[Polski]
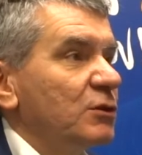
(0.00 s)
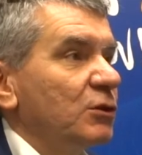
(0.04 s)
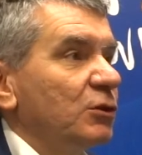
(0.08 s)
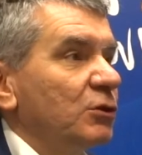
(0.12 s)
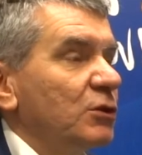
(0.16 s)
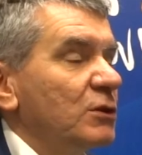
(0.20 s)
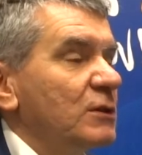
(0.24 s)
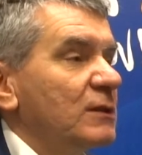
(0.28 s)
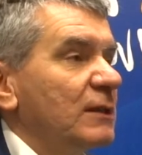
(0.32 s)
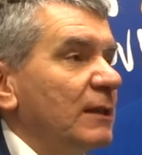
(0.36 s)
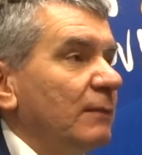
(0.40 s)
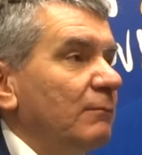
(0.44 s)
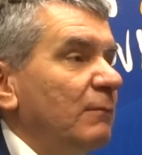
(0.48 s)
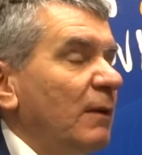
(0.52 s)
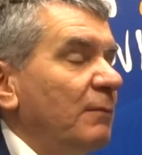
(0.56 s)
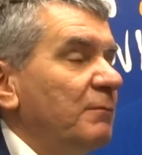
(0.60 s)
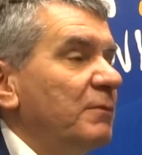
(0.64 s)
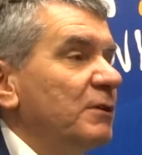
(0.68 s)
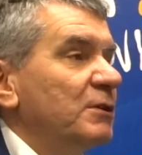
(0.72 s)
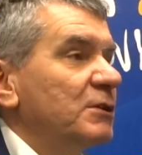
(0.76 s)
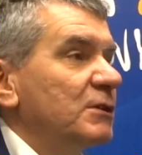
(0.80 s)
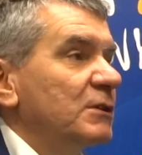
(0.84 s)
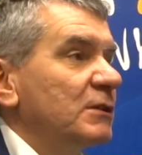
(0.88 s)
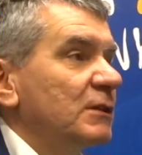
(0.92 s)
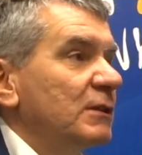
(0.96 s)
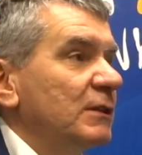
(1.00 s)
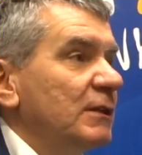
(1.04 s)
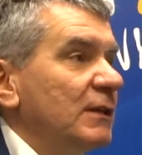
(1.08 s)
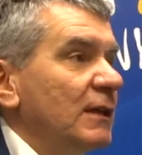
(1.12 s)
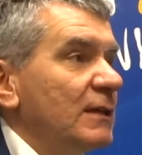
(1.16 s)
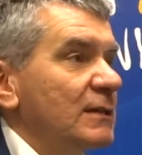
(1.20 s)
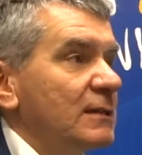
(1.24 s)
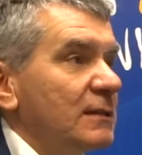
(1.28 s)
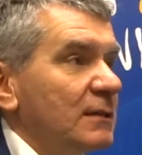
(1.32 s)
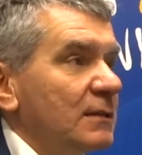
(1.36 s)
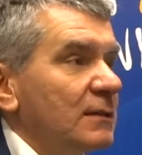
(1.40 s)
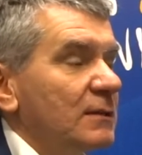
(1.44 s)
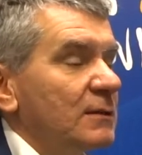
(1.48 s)
to, co tam ma być,
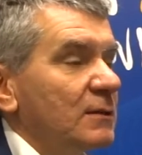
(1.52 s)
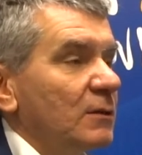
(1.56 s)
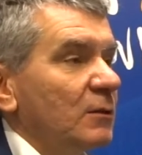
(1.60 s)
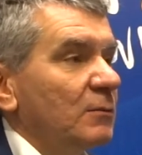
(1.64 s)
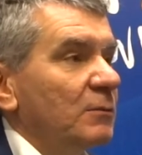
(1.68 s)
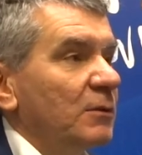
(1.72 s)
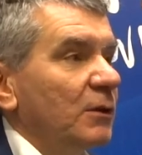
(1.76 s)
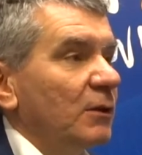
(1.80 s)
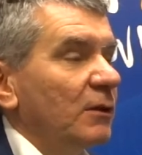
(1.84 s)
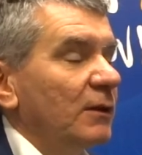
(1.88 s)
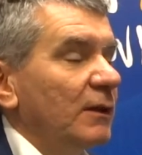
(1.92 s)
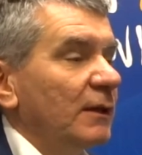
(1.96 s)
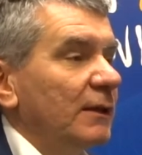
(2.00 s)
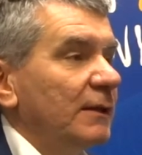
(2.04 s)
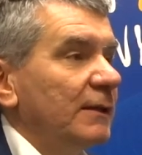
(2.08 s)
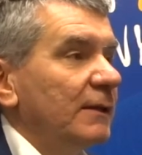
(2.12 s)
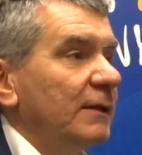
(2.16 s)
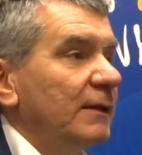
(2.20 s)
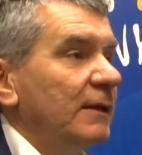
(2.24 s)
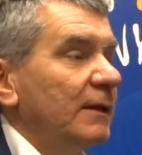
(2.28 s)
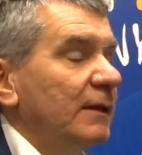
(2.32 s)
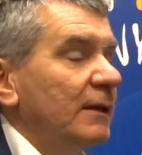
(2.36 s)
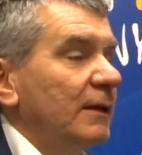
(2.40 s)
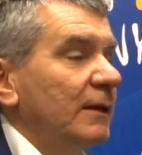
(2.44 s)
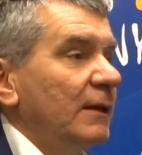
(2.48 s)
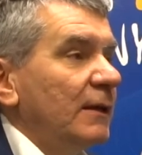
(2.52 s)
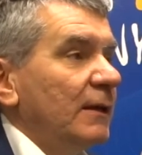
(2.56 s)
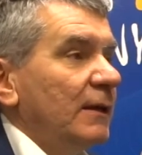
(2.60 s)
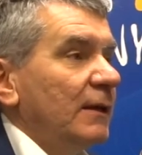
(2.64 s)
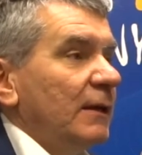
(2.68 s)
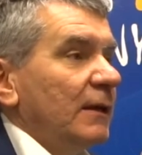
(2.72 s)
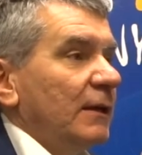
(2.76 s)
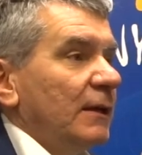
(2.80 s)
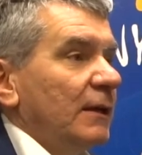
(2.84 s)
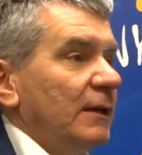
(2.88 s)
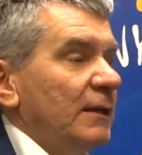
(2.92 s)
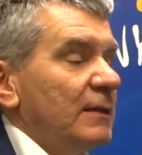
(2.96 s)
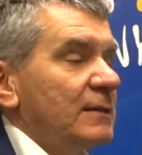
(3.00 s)
jest zrobione i,
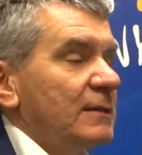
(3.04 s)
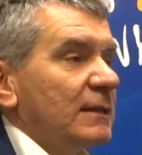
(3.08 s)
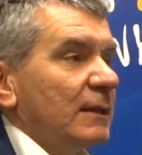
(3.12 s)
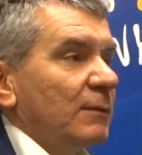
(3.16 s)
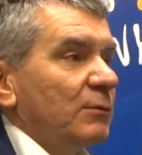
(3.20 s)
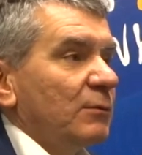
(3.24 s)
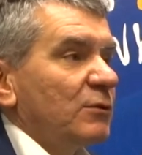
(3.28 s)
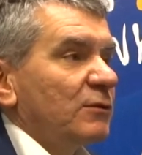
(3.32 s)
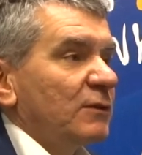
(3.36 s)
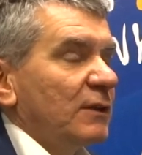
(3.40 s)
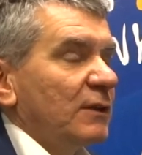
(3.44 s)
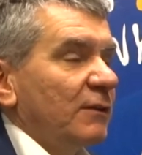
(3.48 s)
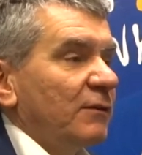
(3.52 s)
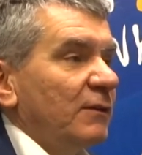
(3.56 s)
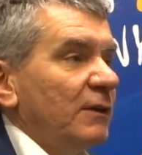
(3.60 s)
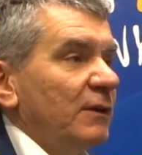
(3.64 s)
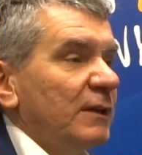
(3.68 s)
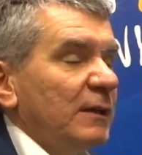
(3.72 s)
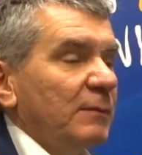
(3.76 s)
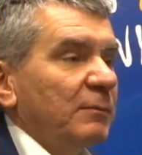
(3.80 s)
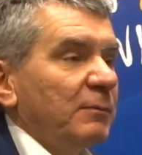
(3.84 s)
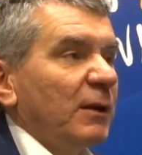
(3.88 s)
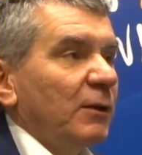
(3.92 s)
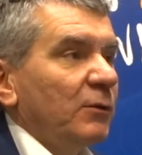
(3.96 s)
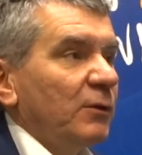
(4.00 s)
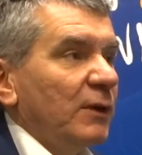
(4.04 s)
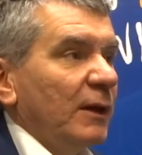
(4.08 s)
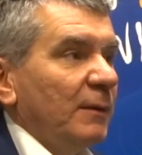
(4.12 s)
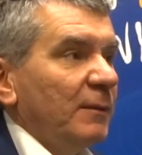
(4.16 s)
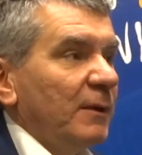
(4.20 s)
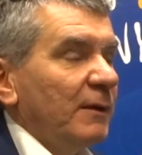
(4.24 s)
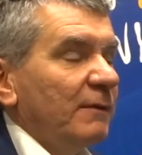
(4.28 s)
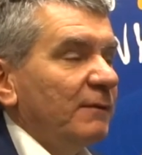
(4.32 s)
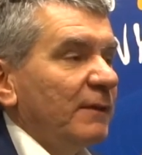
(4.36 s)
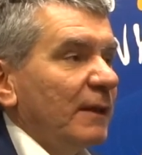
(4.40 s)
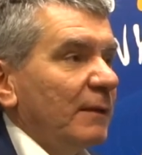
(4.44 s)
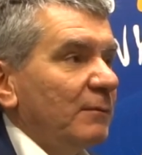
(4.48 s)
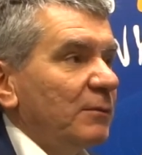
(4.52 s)
i nic tam już w tej chwili nie
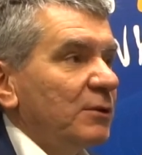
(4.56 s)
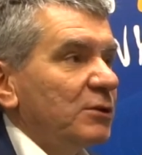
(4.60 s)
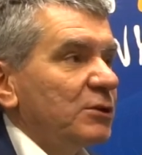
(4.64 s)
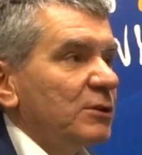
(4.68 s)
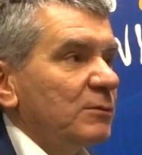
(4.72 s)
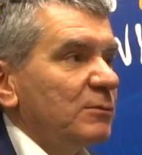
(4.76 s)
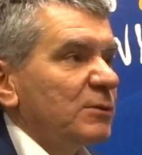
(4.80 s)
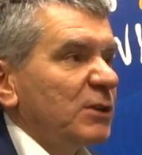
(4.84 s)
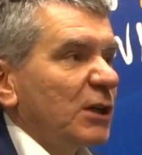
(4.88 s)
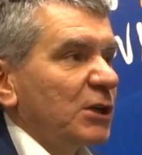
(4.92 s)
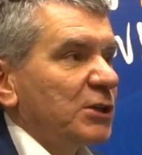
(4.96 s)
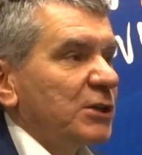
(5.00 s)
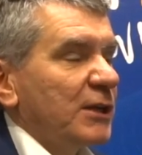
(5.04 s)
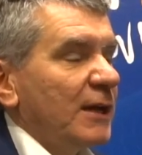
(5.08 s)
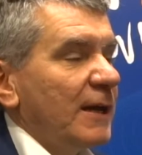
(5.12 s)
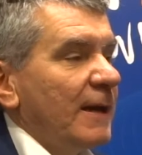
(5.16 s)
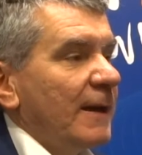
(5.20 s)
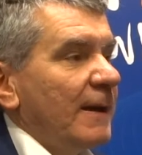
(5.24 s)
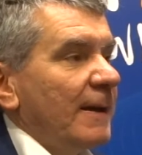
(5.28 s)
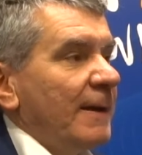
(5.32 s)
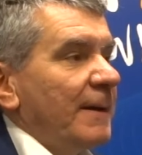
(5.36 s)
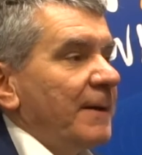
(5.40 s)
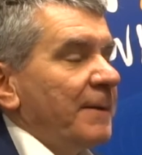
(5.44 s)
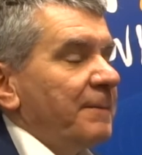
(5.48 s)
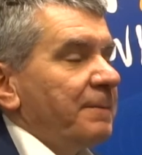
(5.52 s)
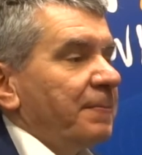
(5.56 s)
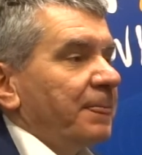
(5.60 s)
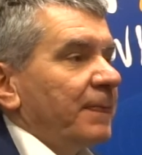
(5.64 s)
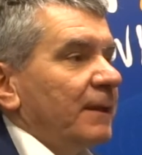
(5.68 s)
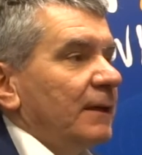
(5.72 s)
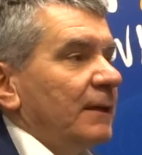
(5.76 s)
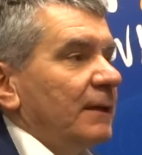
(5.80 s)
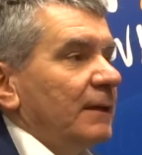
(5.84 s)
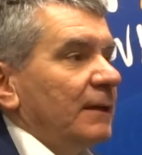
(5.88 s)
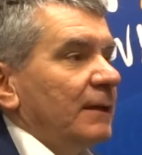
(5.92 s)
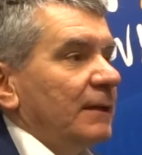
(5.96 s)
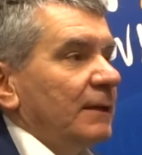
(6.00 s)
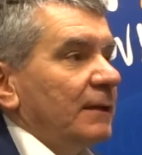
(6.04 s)
planujemy w najbliższym czasie. E,
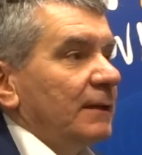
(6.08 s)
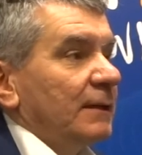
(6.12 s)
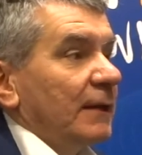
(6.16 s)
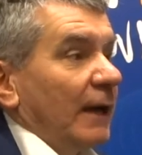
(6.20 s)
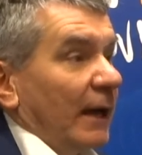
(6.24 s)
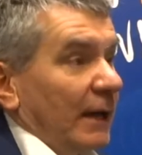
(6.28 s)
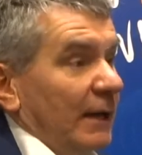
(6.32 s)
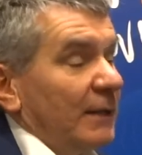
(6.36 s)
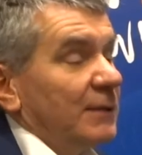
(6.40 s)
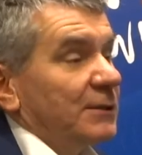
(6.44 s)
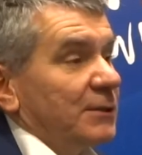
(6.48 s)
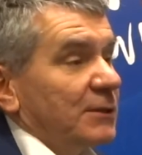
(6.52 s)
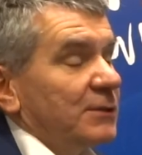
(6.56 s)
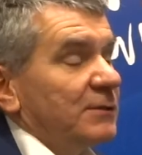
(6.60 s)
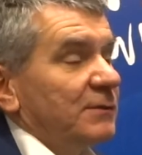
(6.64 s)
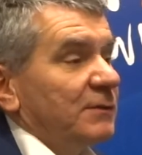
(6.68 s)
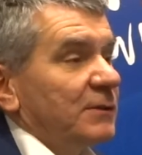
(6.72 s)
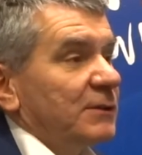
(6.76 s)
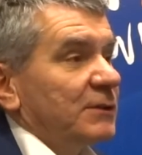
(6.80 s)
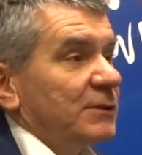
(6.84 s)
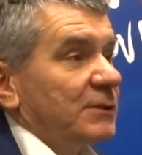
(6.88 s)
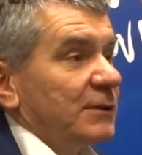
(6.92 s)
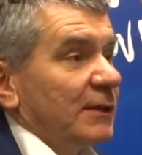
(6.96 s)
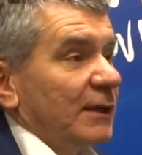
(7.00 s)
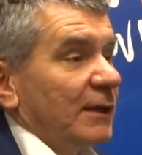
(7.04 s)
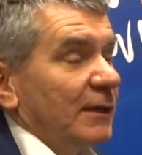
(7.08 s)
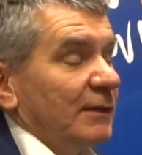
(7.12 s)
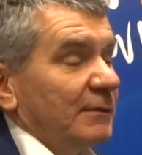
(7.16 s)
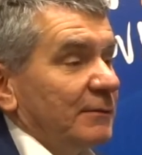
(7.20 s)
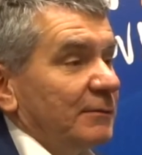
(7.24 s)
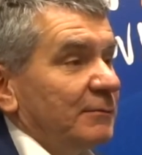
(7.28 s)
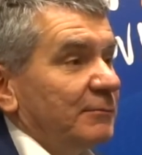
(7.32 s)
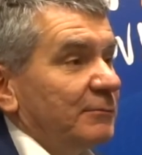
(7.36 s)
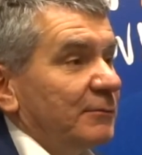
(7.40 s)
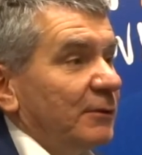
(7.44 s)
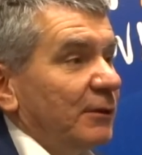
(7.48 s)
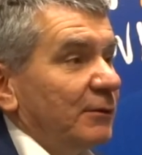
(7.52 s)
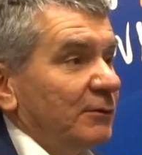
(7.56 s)
ale rzeczywiście,
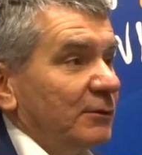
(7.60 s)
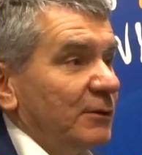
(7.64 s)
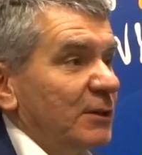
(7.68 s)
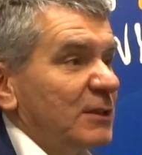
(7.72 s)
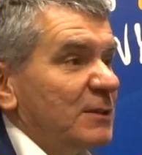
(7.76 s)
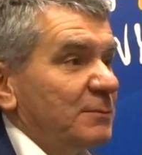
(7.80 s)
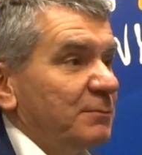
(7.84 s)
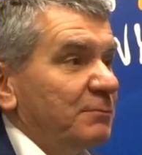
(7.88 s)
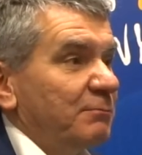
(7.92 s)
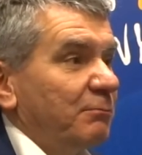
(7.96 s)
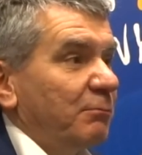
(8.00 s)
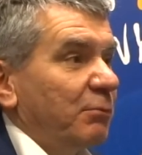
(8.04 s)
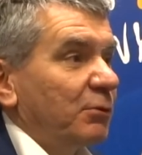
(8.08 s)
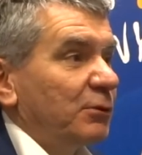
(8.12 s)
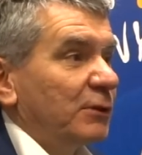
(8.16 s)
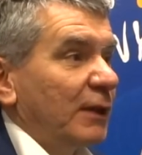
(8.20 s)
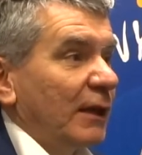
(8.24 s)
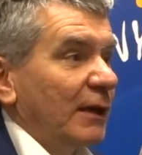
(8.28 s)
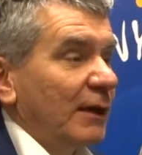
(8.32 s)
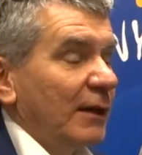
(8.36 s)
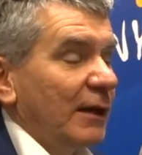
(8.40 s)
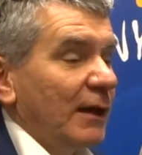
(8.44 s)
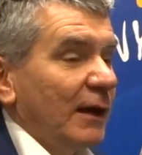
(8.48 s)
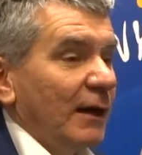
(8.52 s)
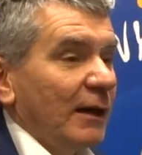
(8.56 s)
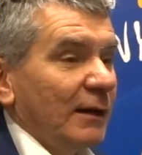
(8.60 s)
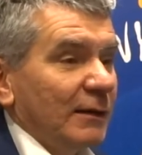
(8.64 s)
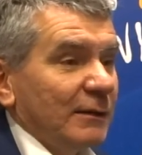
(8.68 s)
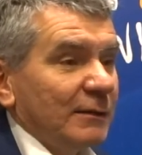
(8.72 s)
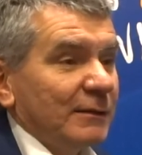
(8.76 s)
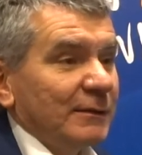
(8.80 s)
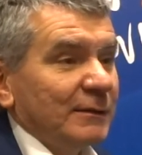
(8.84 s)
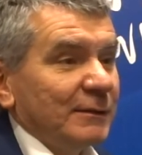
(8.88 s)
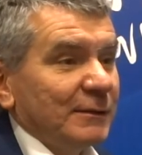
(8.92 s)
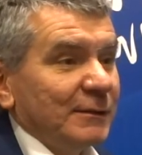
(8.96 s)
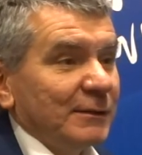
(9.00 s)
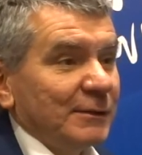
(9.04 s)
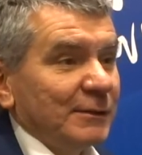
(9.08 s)
no to jest potęga
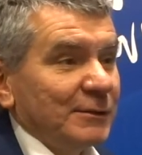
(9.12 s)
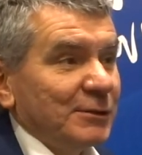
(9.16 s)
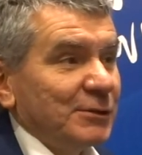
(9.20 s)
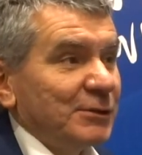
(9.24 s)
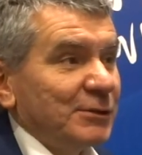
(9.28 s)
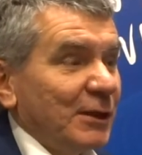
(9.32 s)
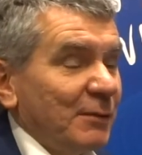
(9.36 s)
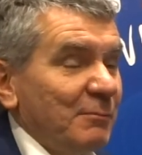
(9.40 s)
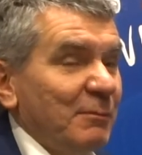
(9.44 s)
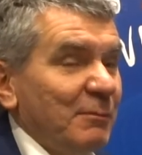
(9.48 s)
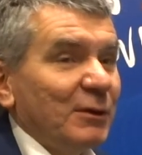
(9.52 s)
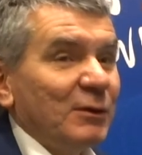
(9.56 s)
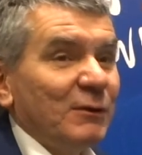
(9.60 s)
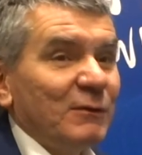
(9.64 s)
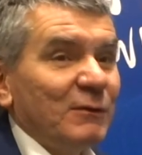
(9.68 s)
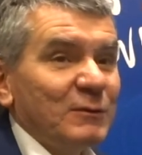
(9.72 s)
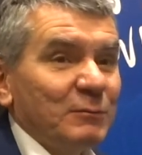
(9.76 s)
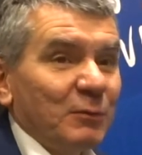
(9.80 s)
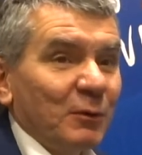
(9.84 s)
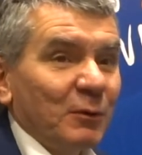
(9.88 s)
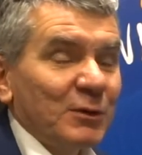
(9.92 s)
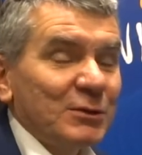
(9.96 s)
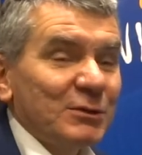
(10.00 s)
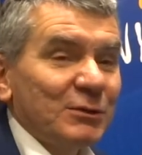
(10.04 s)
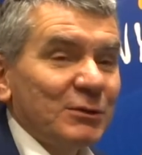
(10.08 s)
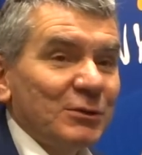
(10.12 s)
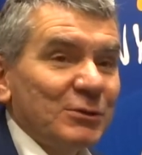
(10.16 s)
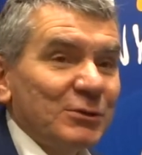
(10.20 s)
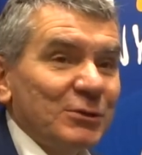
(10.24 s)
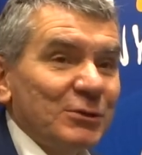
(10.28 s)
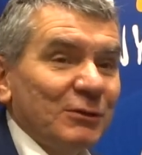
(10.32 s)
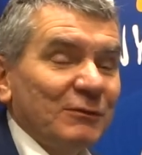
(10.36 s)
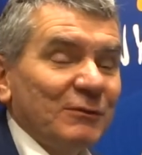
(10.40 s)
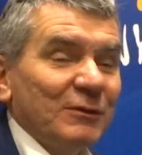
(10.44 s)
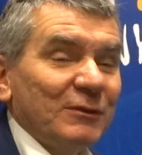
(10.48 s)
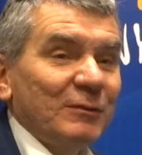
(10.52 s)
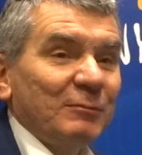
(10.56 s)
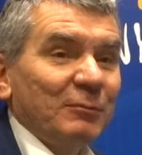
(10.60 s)
y, dzisiaj mediów
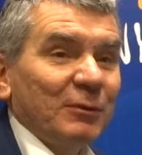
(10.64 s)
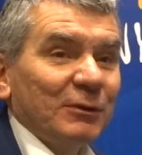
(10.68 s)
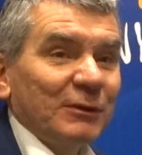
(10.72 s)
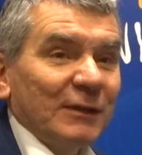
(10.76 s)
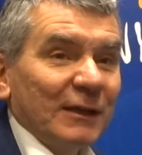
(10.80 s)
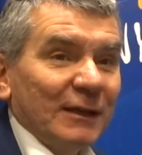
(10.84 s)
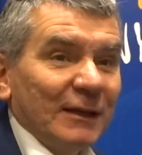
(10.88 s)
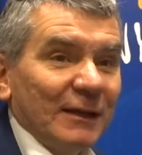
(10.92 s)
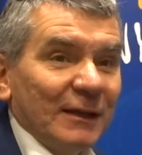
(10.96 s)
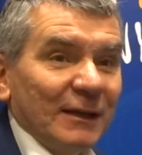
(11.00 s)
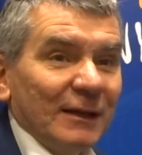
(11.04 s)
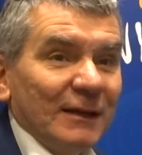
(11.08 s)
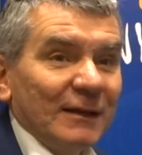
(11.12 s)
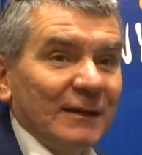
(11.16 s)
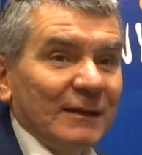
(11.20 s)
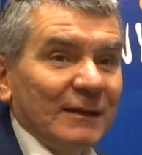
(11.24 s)
społecznościowych, potęga